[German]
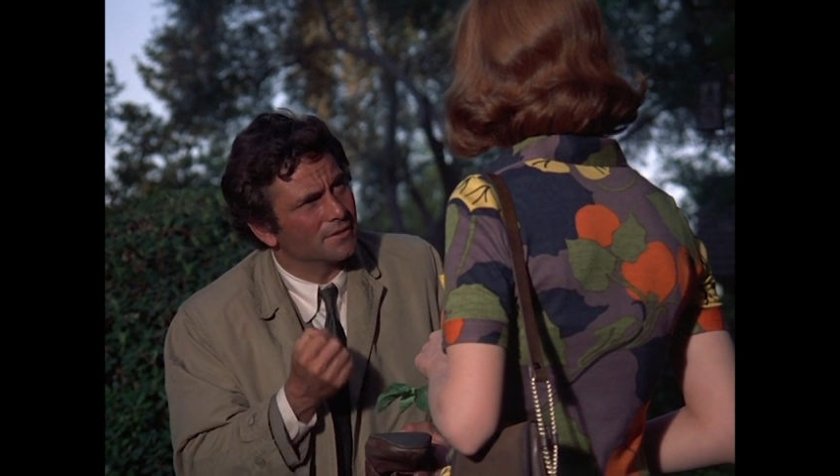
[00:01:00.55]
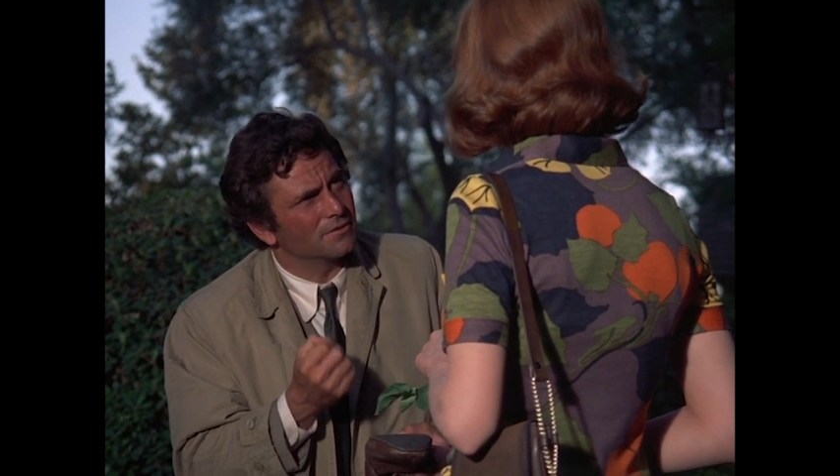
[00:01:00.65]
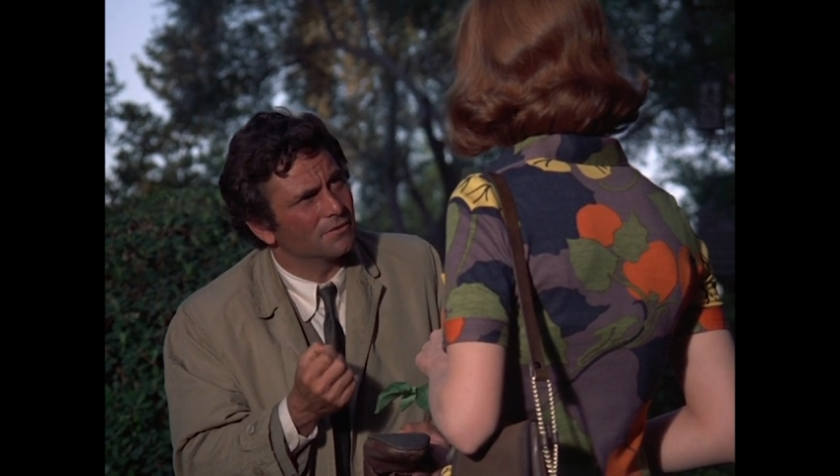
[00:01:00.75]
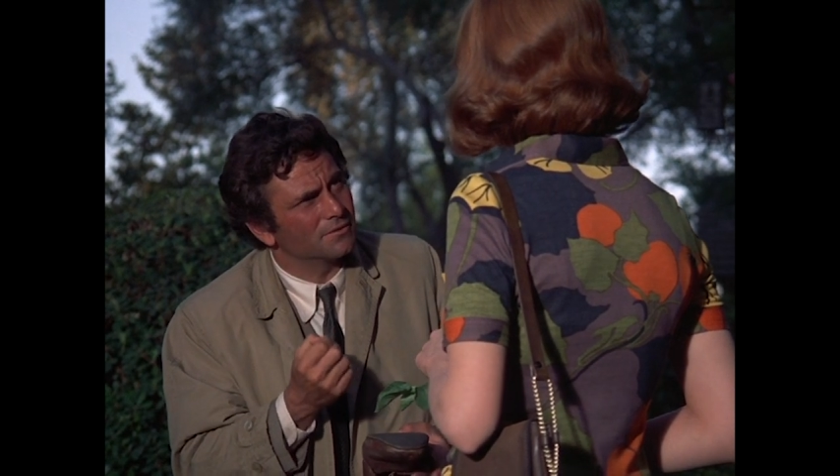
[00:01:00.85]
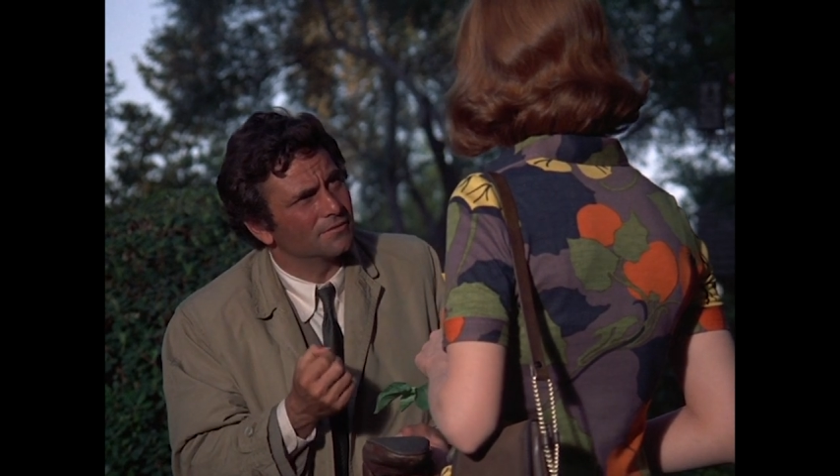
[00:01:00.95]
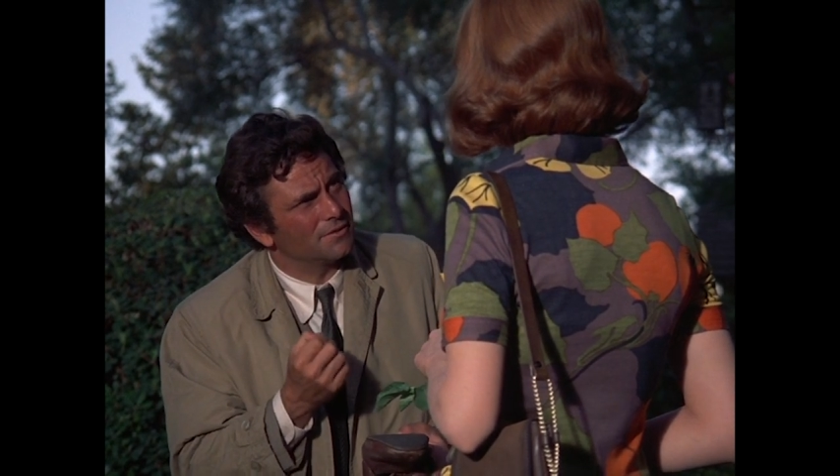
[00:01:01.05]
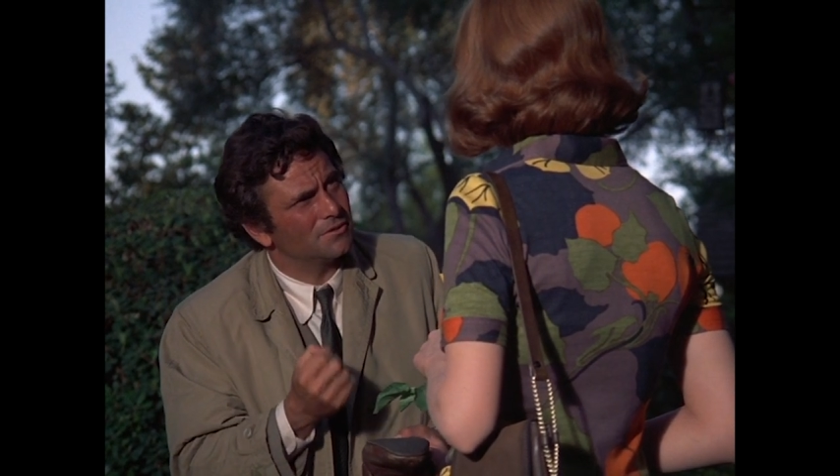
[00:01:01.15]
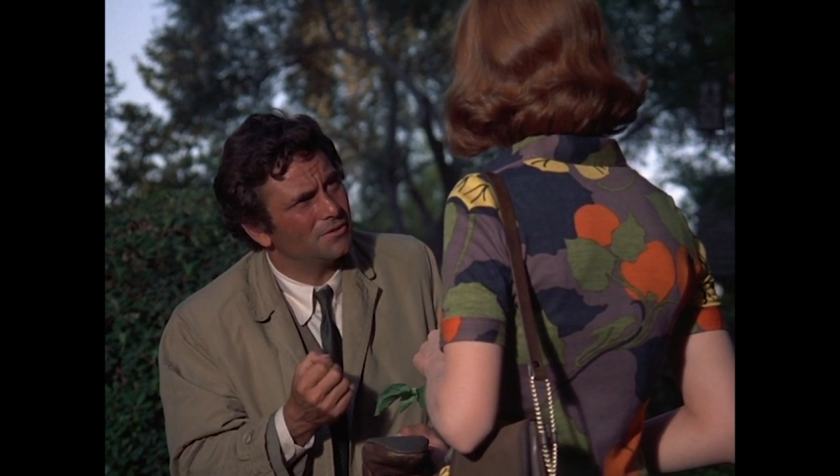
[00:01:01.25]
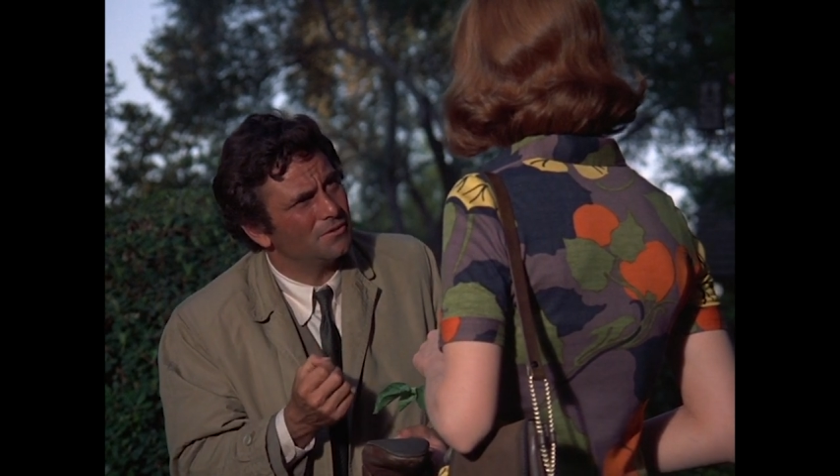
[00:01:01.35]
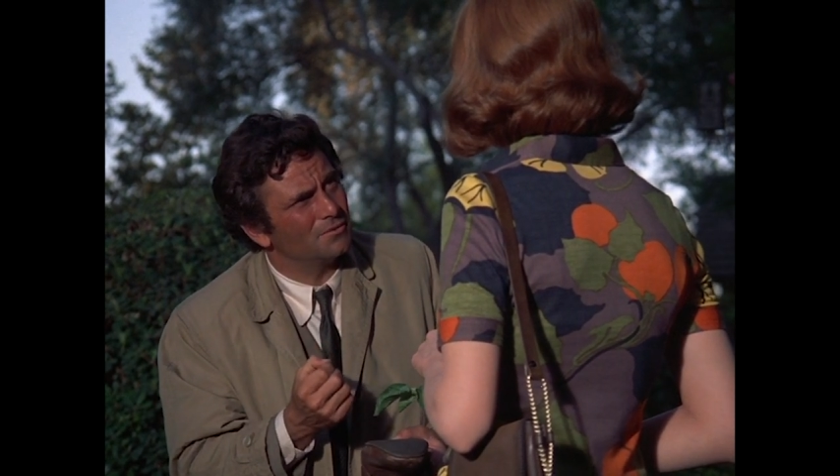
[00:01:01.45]
Schuhsohlen zu
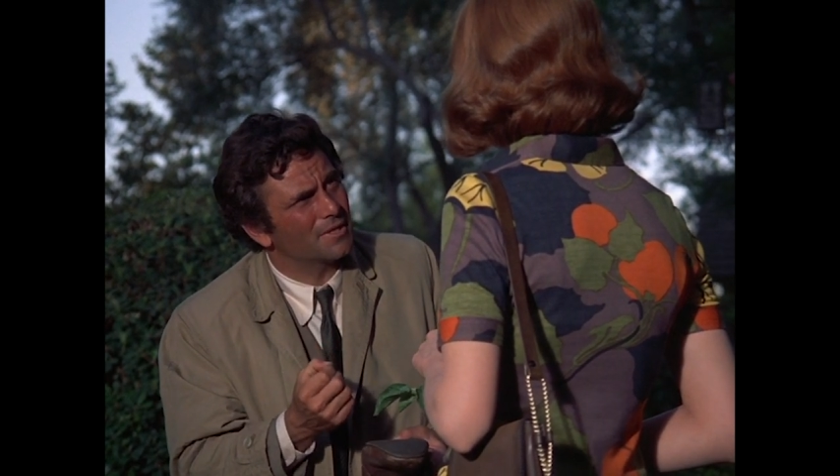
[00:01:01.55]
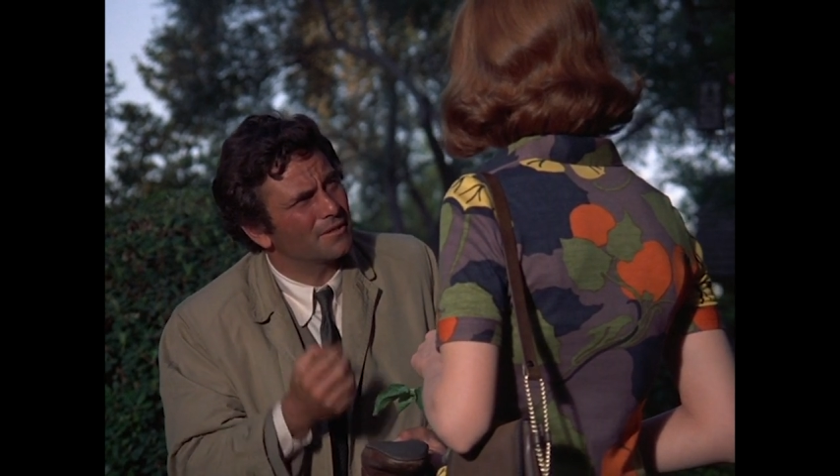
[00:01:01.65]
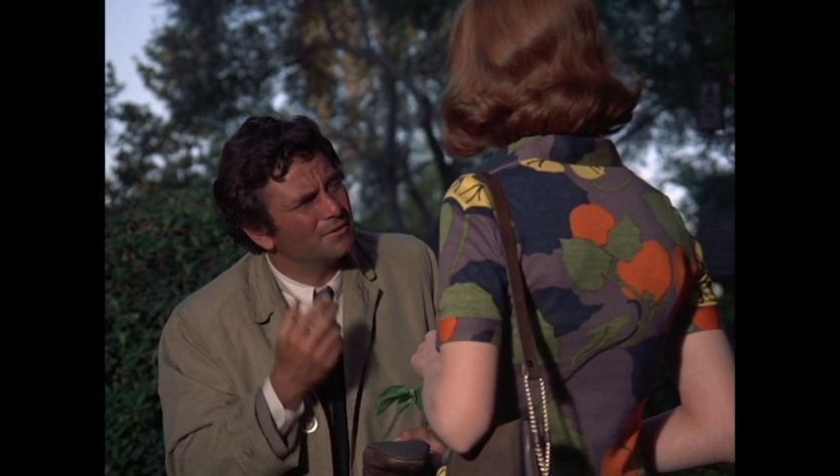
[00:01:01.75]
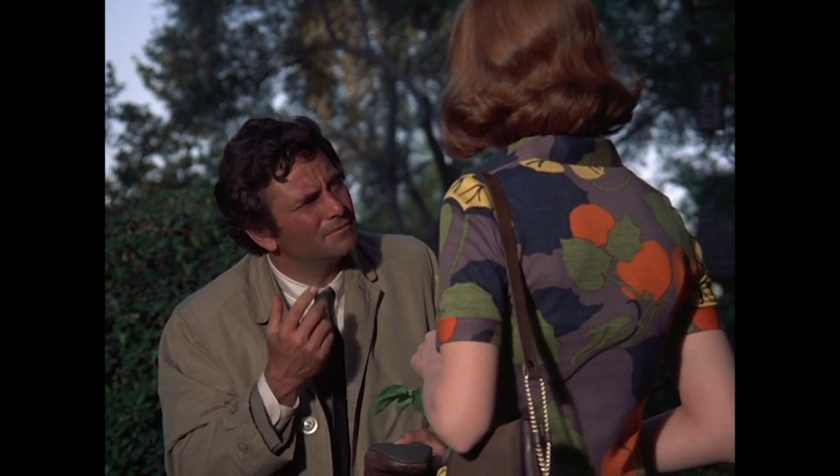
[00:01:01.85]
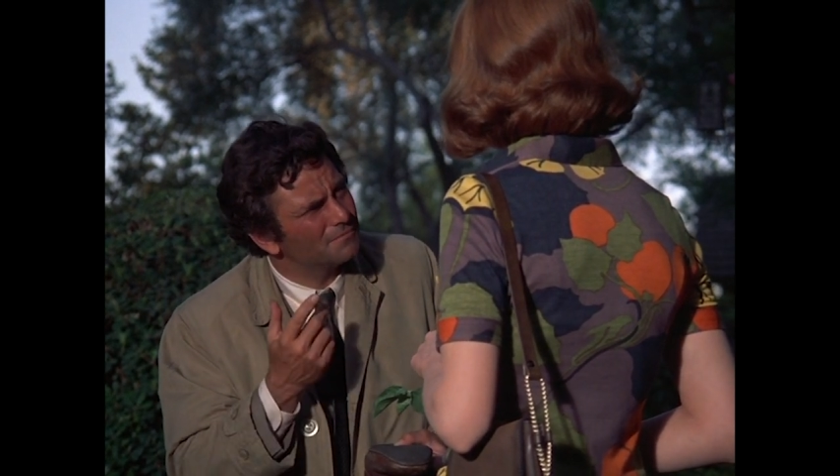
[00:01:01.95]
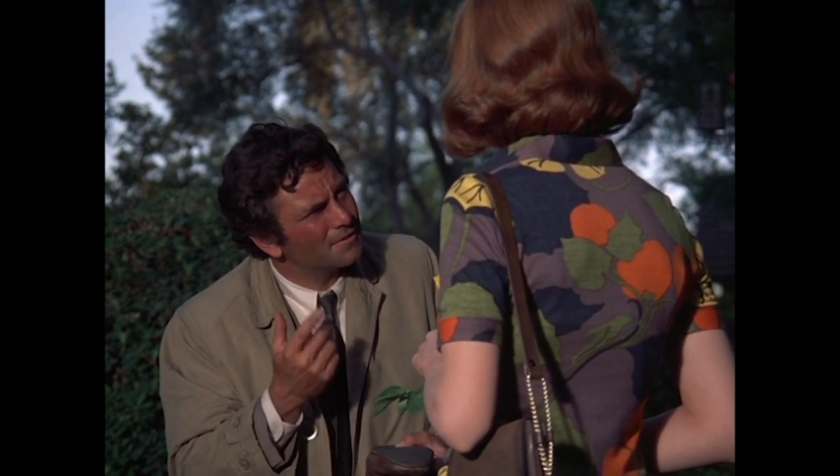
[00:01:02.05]
sehen und ich weiß nicht,